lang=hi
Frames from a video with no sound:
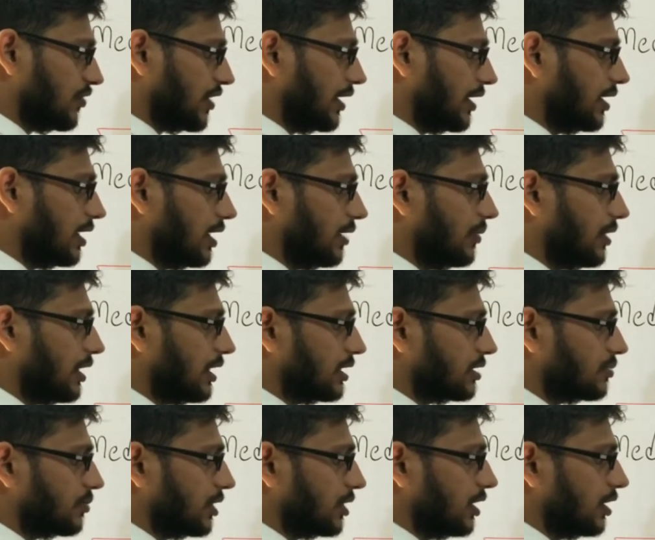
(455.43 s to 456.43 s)
फाइनल भी
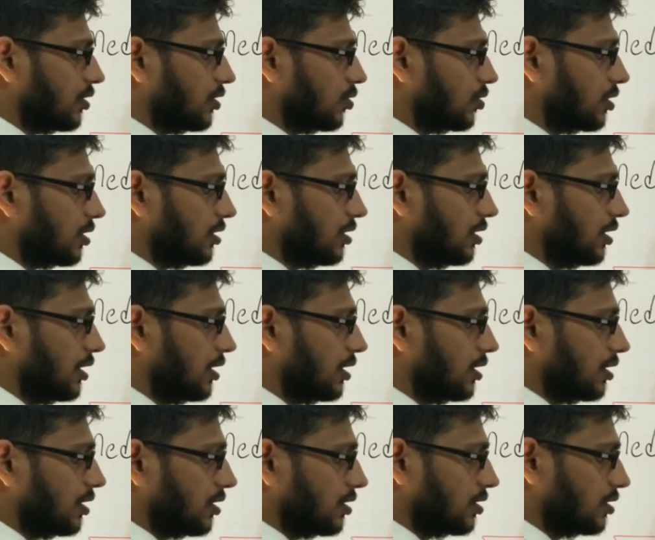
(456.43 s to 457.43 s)
किस में देना होगा
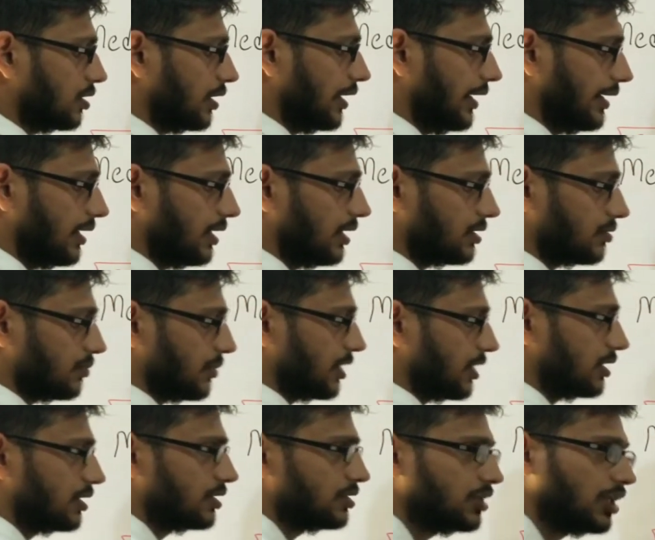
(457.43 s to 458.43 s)
इंग्लिश में
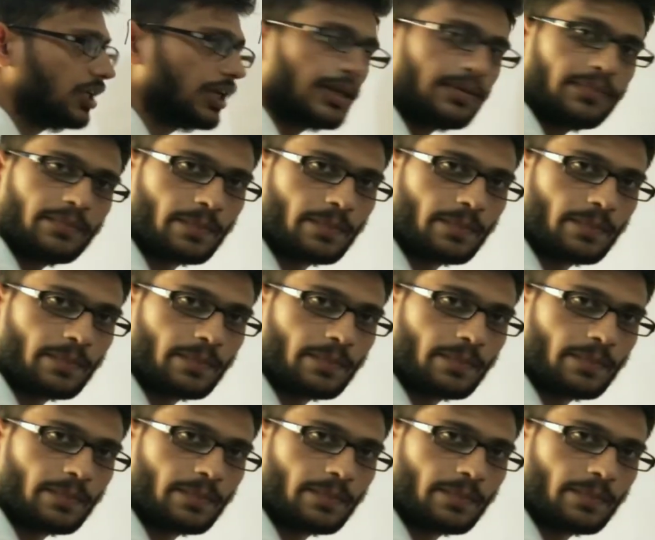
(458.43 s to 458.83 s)
ठीक है